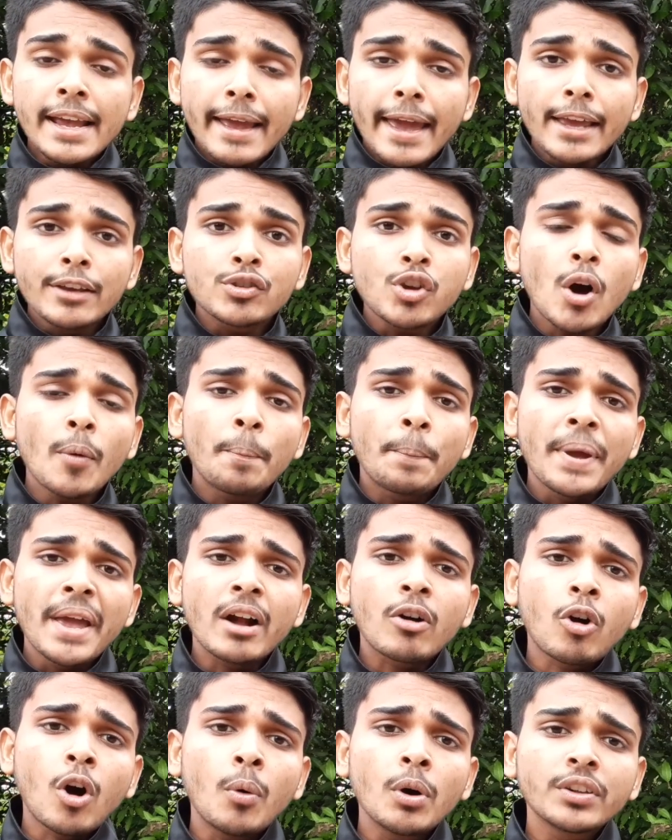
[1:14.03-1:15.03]
এই সব ফেক
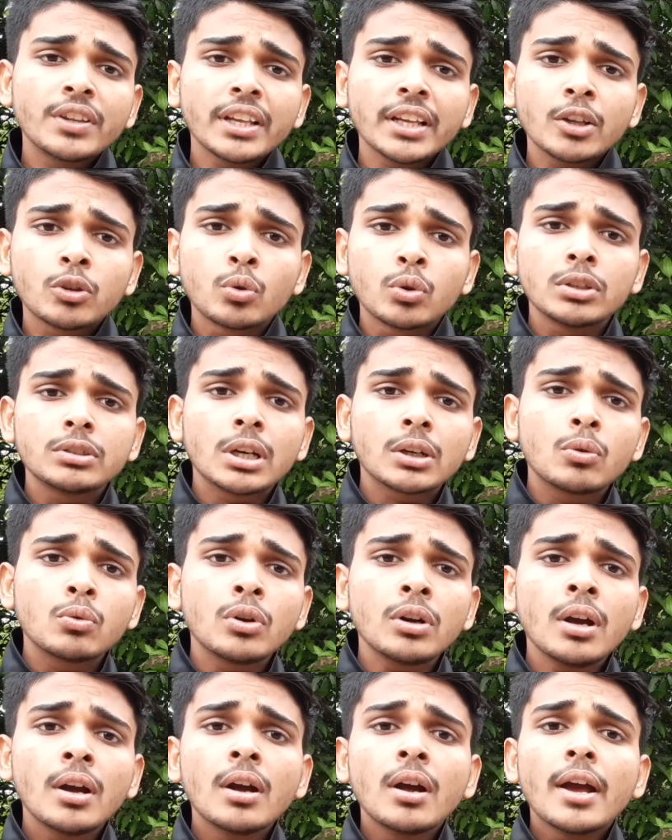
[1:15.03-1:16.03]
খবর থেকে দূরে থাকুন
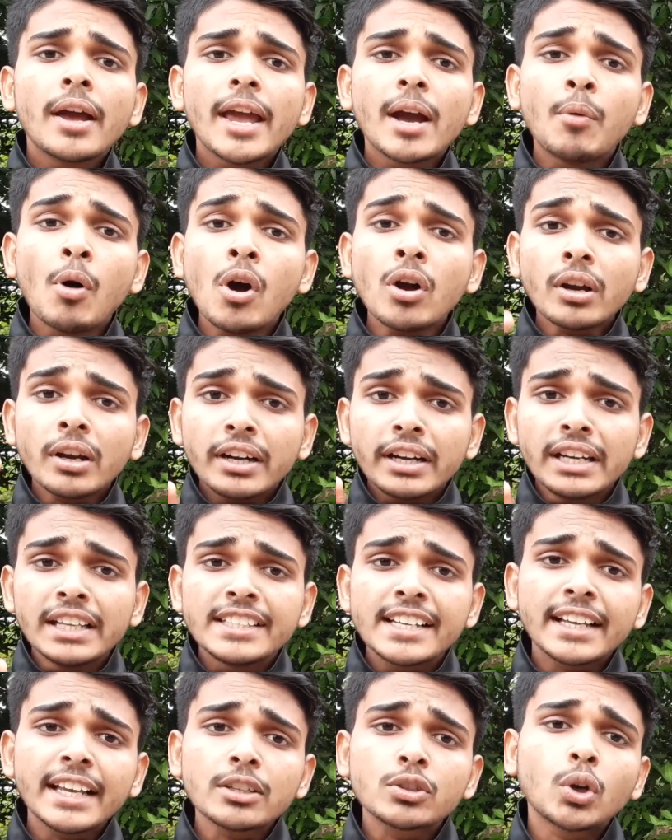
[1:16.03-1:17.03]
এবং
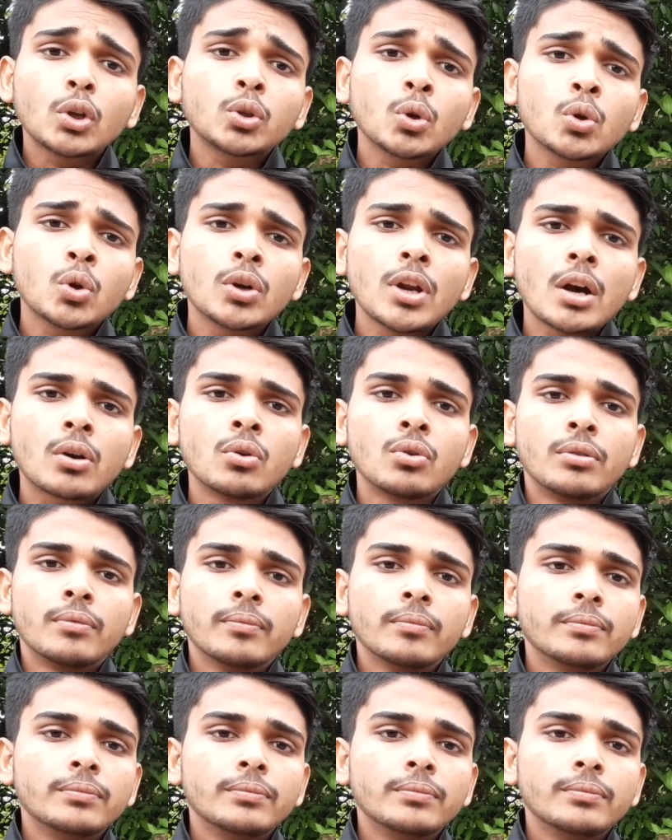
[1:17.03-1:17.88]
নিজেকে সতর্ক রাখুন